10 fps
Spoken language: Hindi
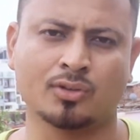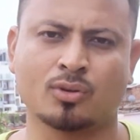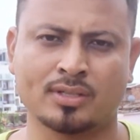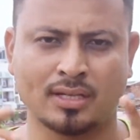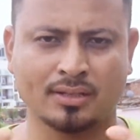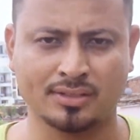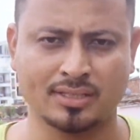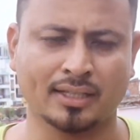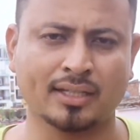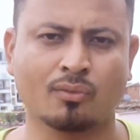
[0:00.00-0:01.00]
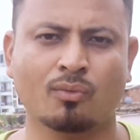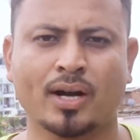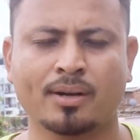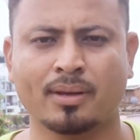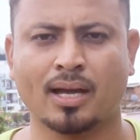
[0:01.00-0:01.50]
थोड़ा सा ज़्यादा
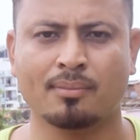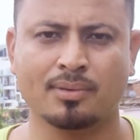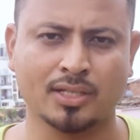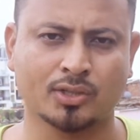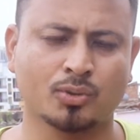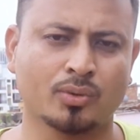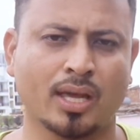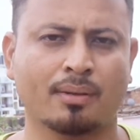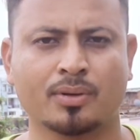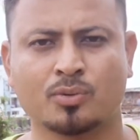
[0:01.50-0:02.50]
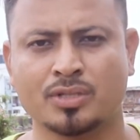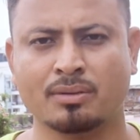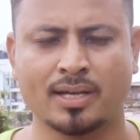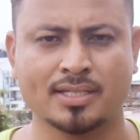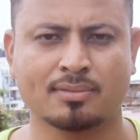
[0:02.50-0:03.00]
वर्ड में आप लिखते हो या फिर कुछ
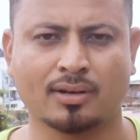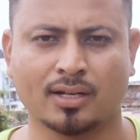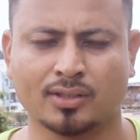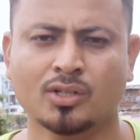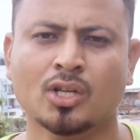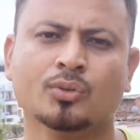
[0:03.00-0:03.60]
इमेजेस वगैरह दो